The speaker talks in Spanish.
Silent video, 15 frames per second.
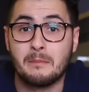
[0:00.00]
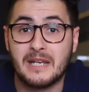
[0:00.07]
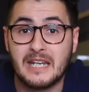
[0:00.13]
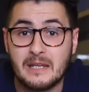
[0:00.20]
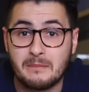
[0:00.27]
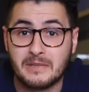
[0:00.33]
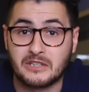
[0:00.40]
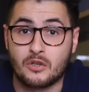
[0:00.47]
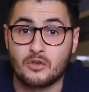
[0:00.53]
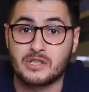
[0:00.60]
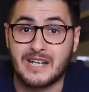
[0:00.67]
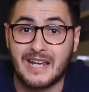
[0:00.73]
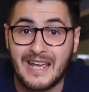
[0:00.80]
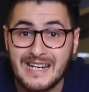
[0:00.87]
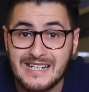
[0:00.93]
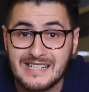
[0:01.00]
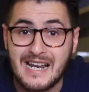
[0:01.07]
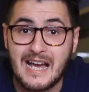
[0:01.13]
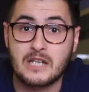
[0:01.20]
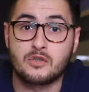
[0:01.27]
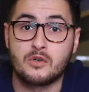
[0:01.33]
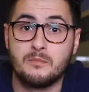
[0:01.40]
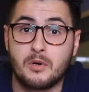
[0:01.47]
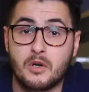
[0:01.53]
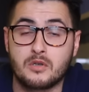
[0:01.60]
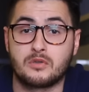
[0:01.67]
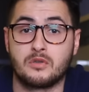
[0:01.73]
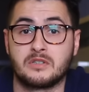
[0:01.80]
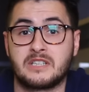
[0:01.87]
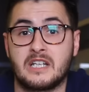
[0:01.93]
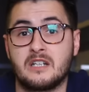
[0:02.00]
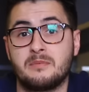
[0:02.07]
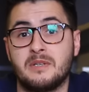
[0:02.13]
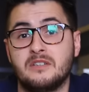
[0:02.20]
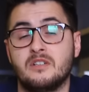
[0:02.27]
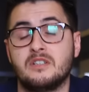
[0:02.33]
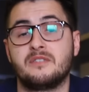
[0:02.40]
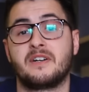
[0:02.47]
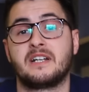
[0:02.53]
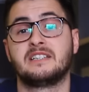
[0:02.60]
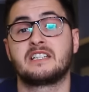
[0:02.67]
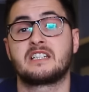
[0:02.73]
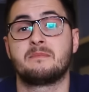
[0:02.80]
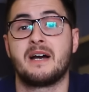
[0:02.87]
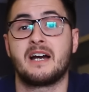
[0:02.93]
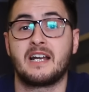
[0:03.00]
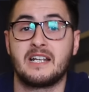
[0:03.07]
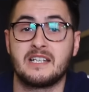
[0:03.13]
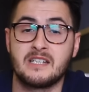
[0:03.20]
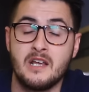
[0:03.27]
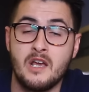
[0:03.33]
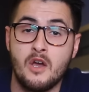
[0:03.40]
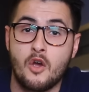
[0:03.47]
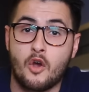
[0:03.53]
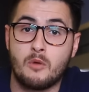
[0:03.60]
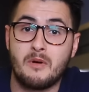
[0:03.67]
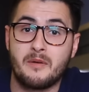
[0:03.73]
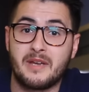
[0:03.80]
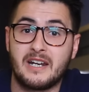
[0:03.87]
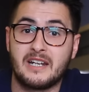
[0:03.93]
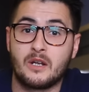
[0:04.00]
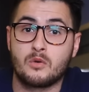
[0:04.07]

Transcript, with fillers: milímetros. Es asombroso. Estaréis viendo en diferentes imágenes cómo habían